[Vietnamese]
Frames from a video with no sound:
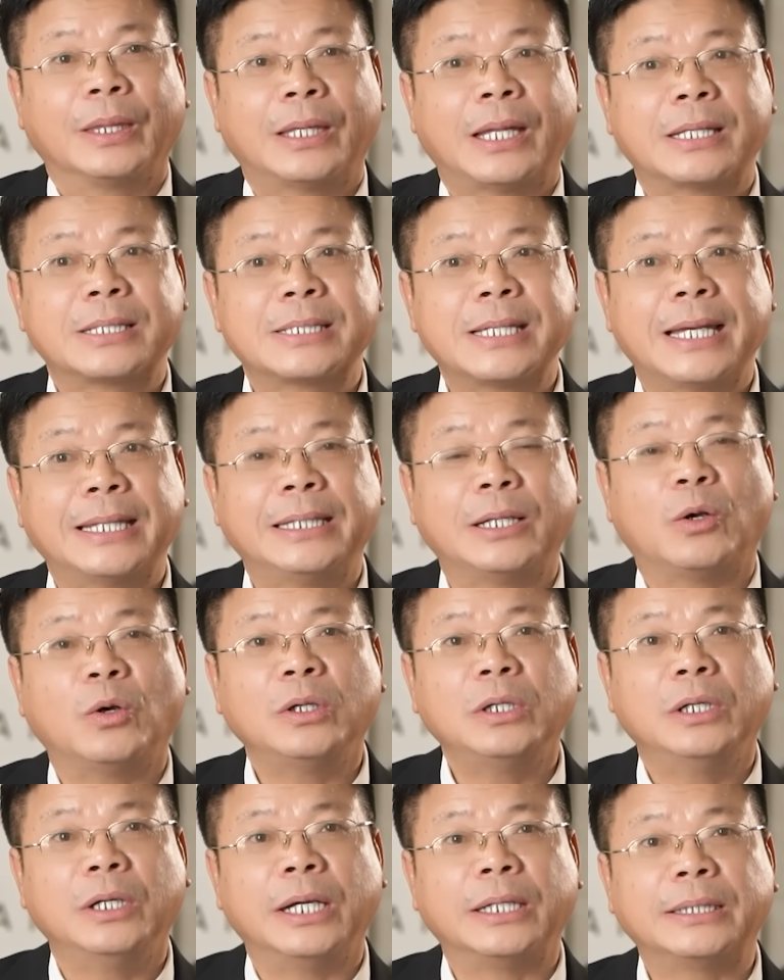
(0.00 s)
Thật ra thì
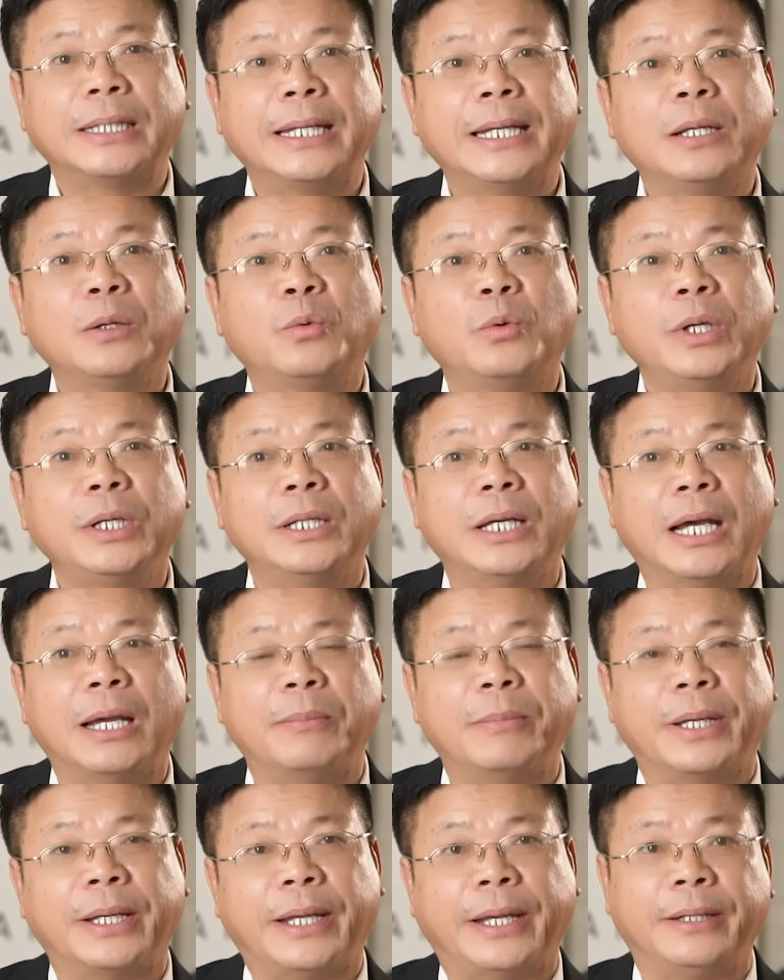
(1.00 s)
con người người ta đến cuối
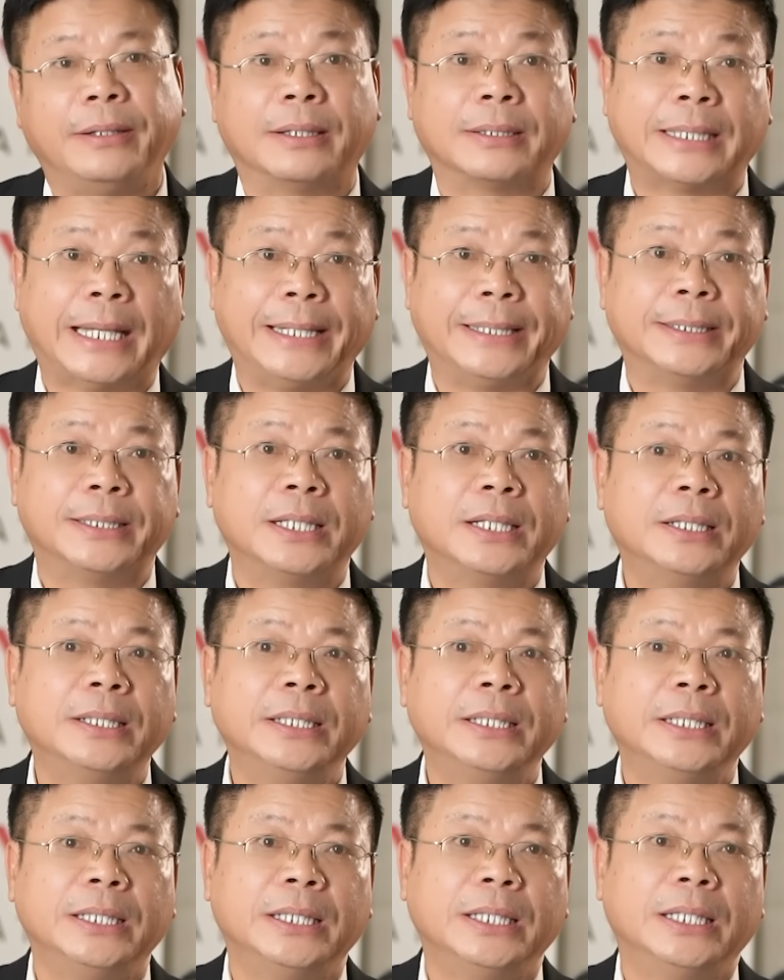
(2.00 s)
đời mà để được thảnh
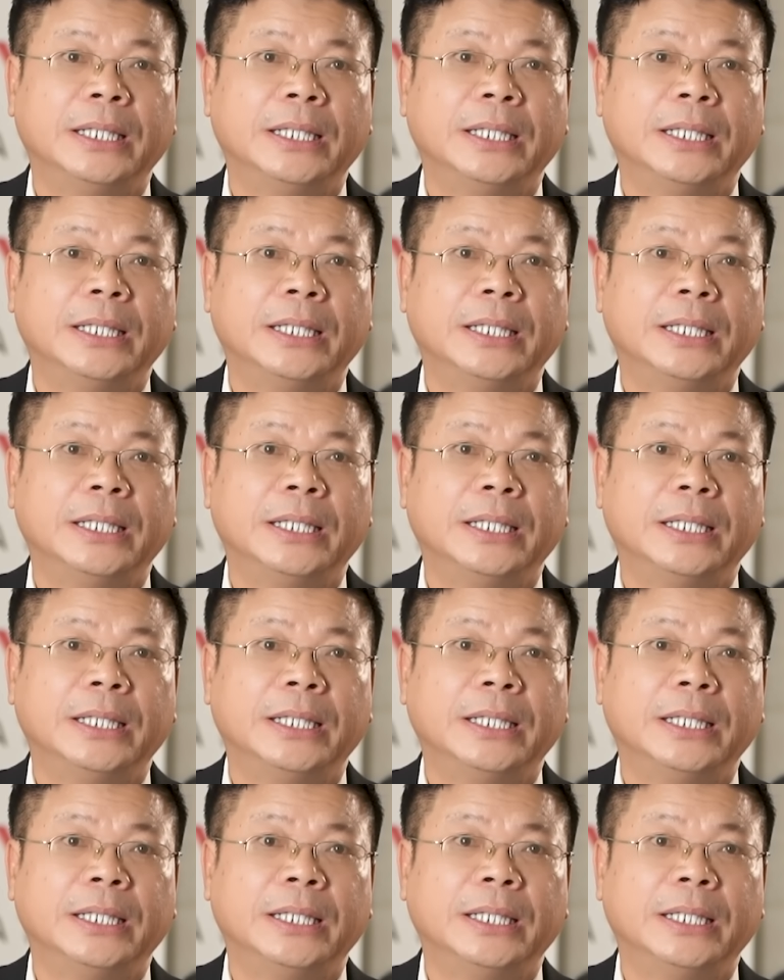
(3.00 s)
thơi,